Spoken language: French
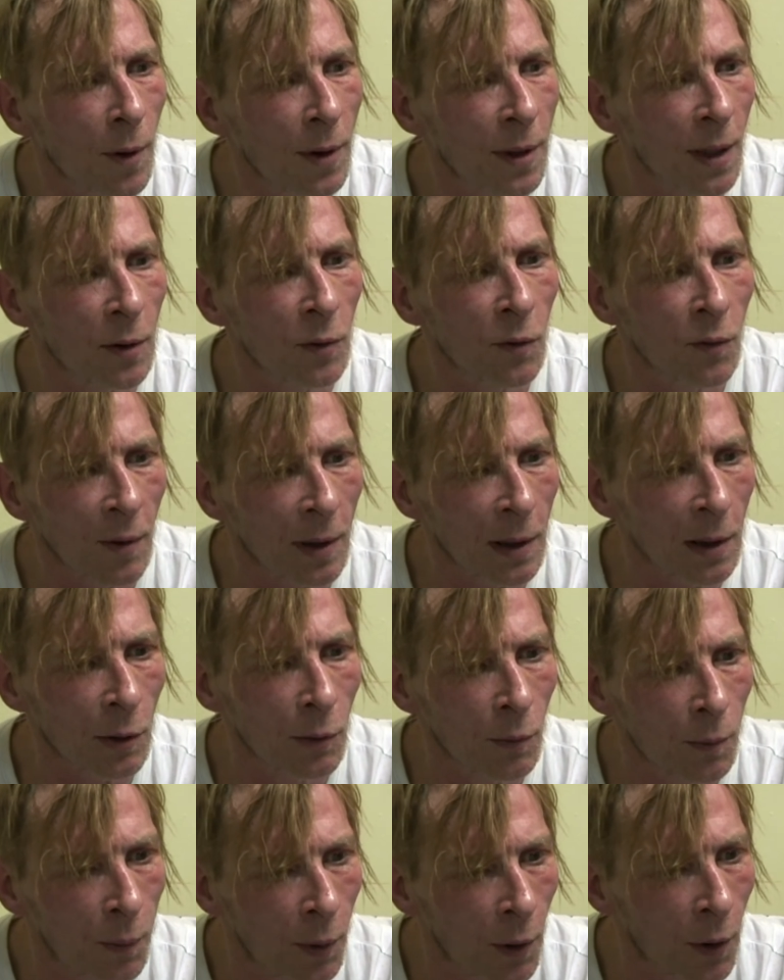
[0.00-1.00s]
moyen d'ouvrir
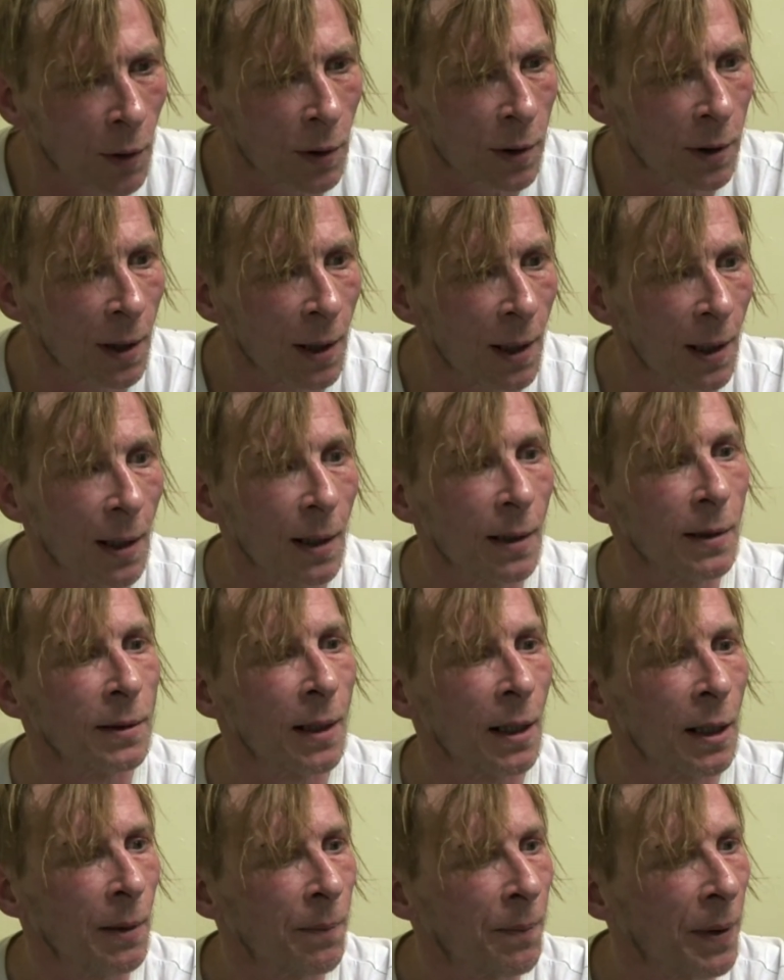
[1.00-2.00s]
une porte,
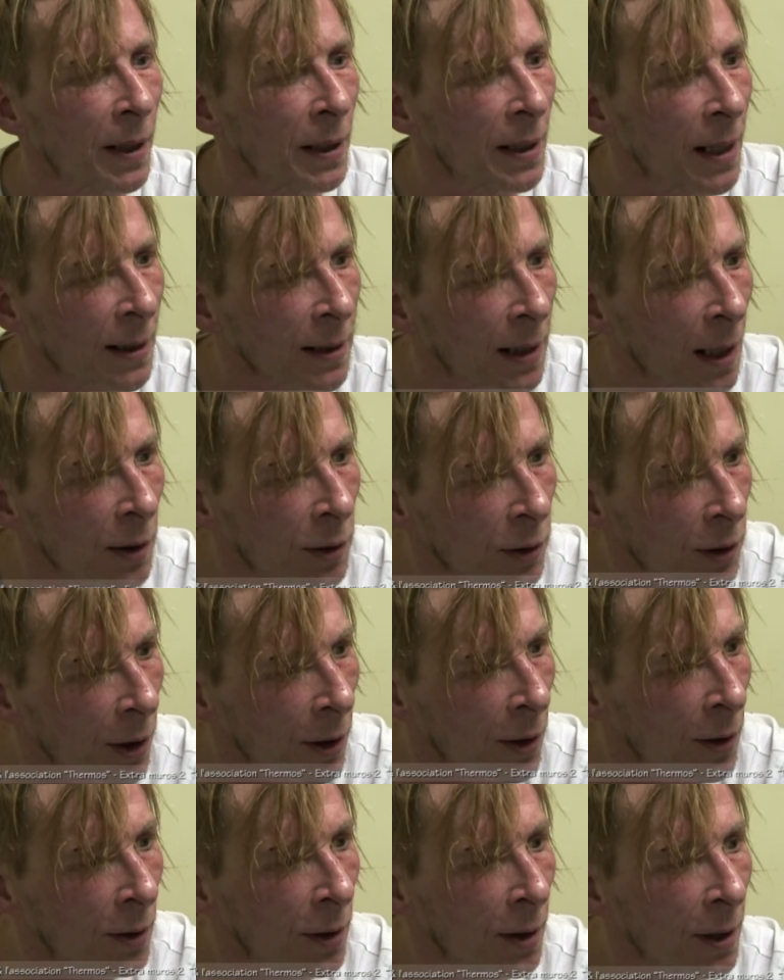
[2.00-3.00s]
d'aller parler à
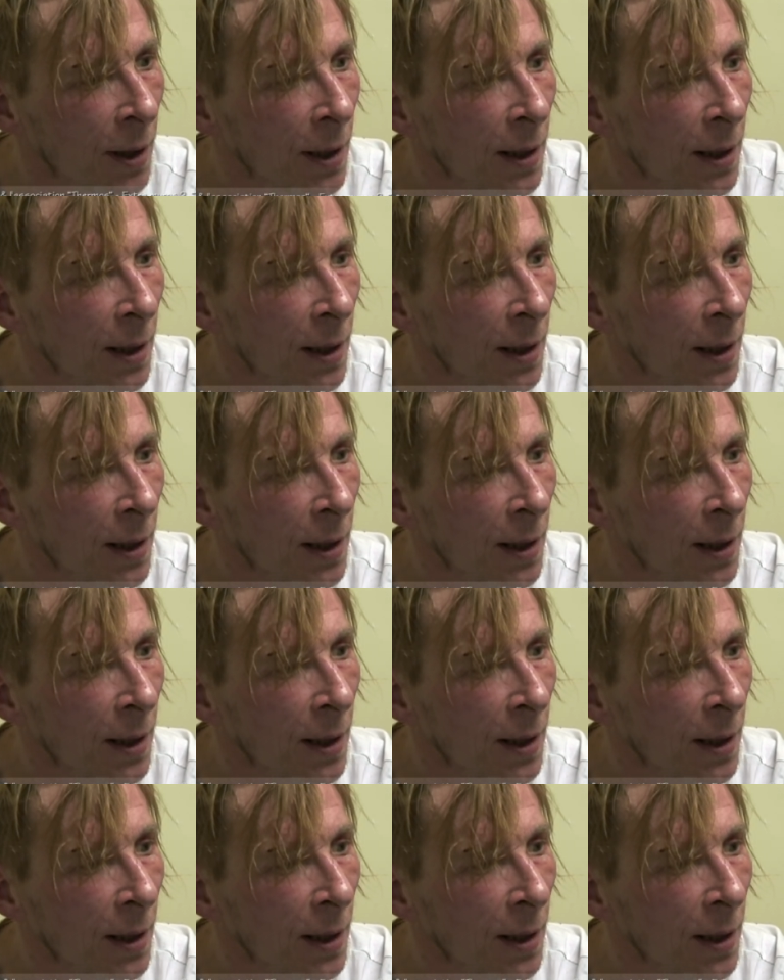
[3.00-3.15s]
quelqu'un,